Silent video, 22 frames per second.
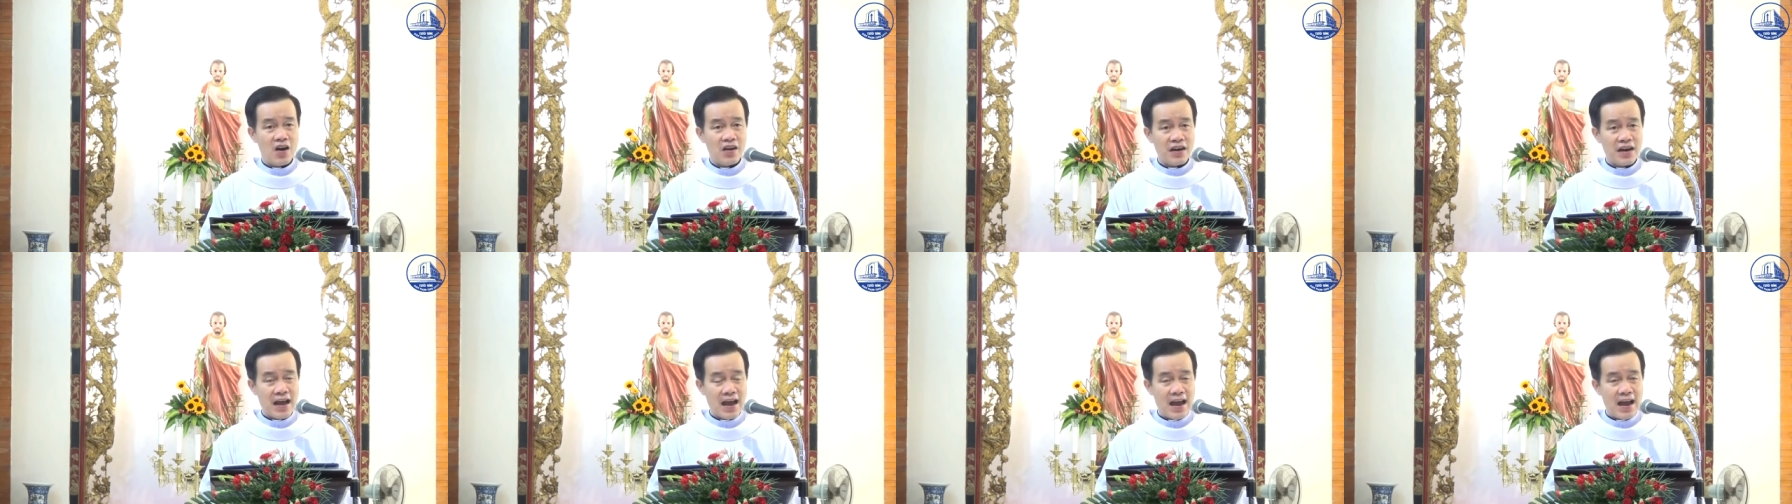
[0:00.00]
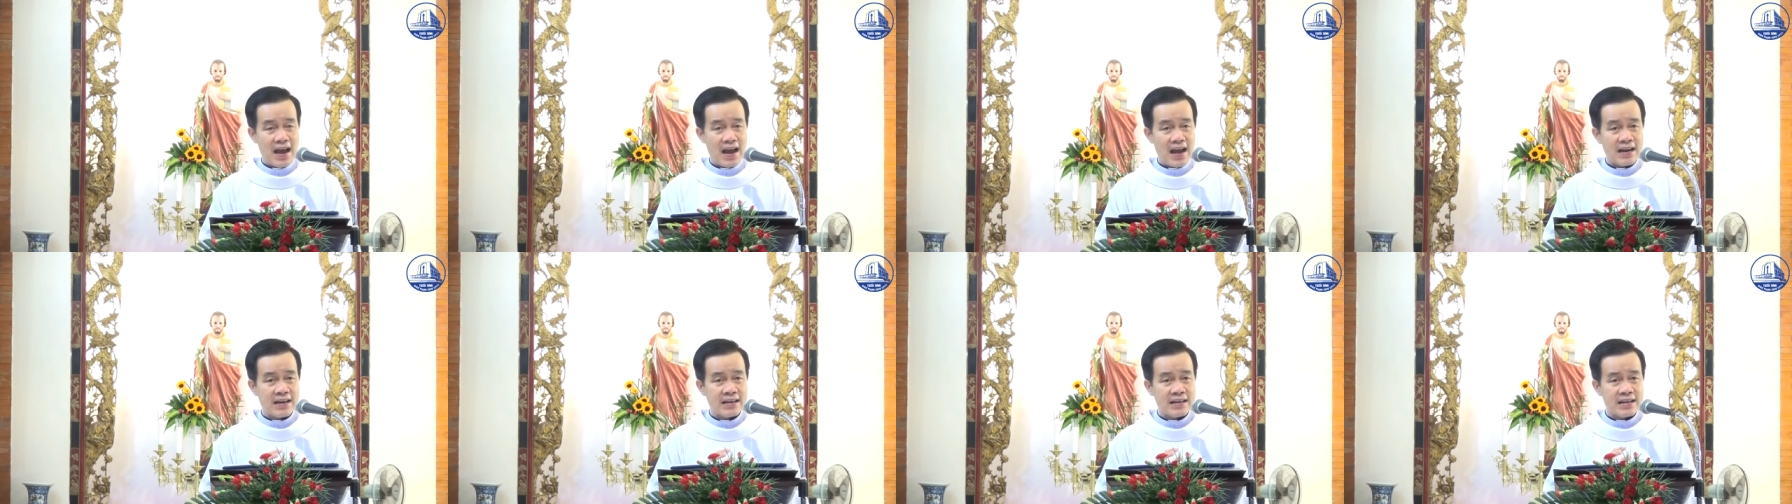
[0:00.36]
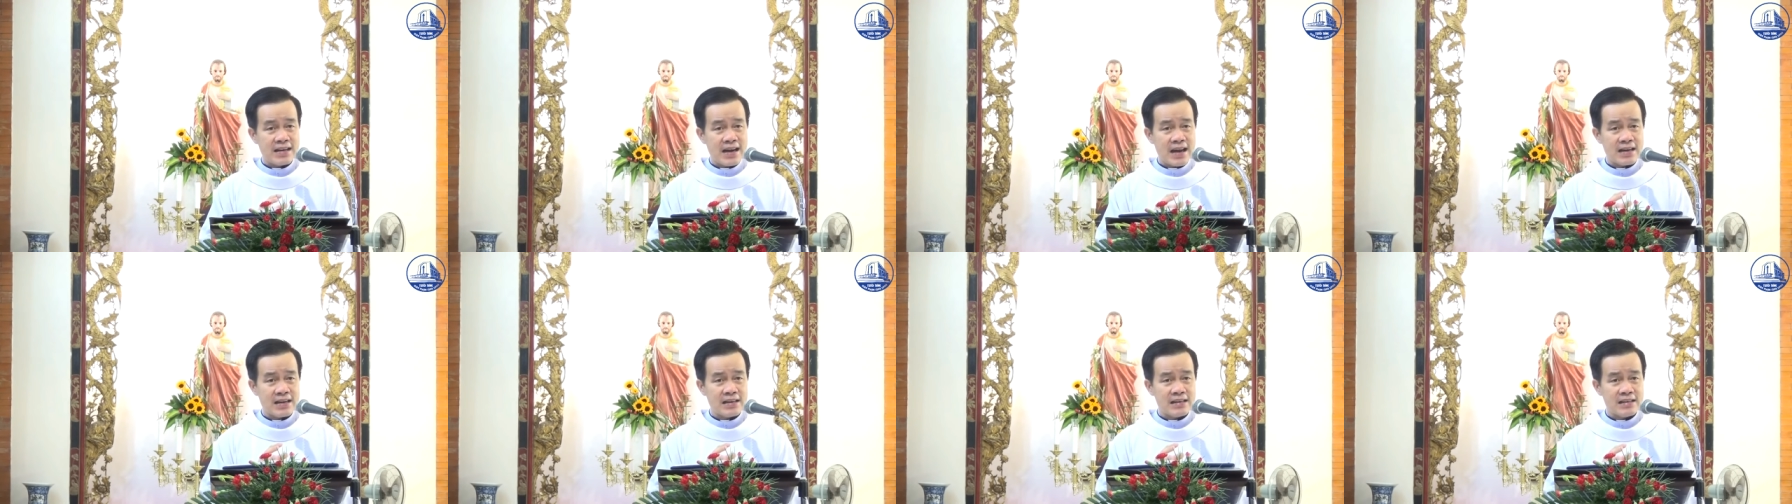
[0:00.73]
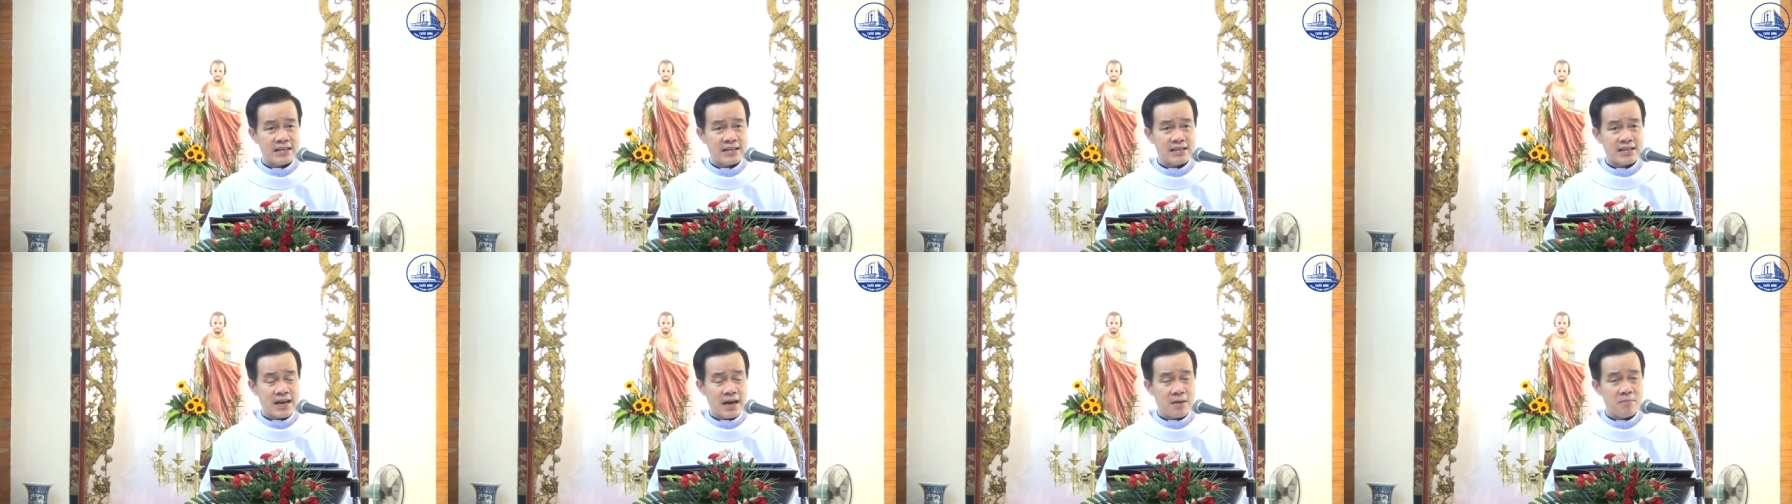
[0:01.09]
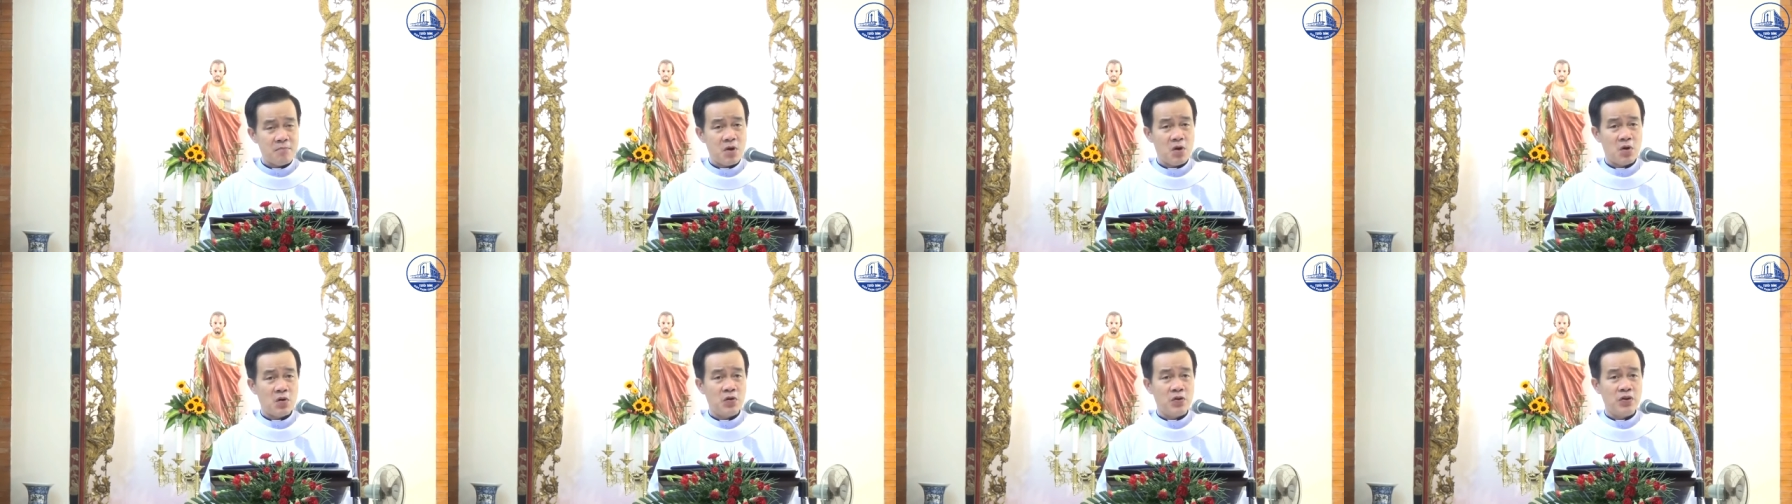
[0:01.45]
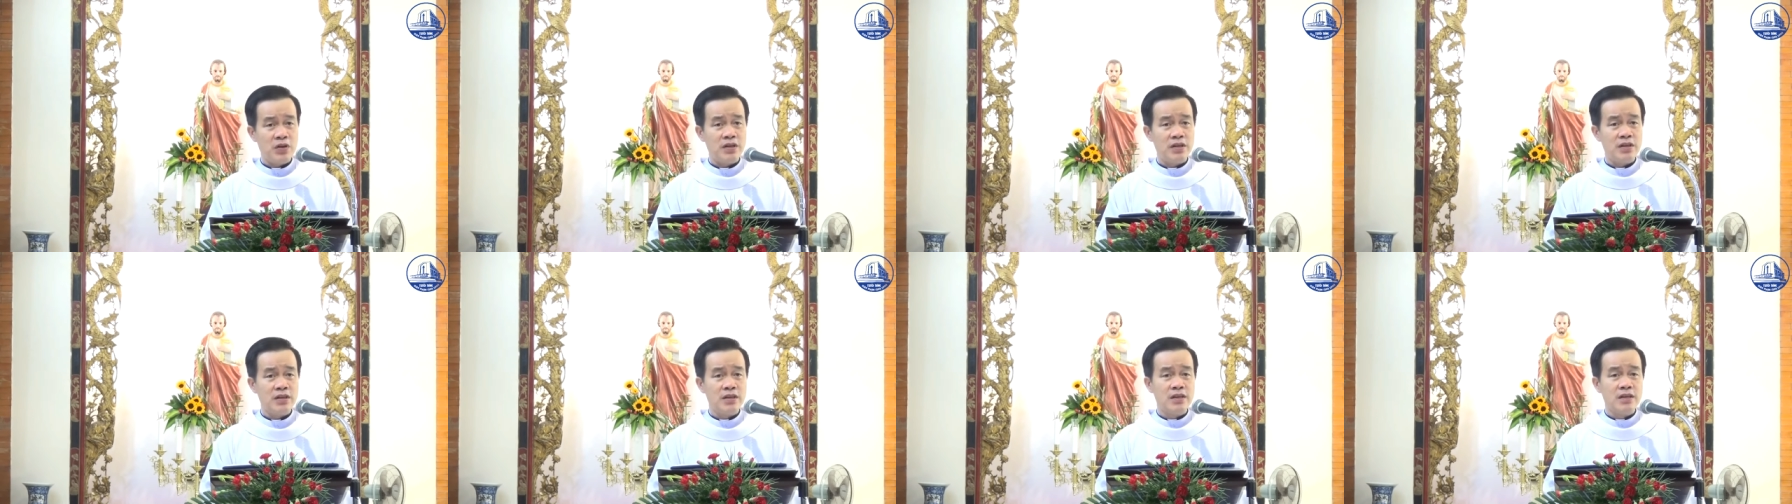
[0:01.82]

đã ăn năn sám hối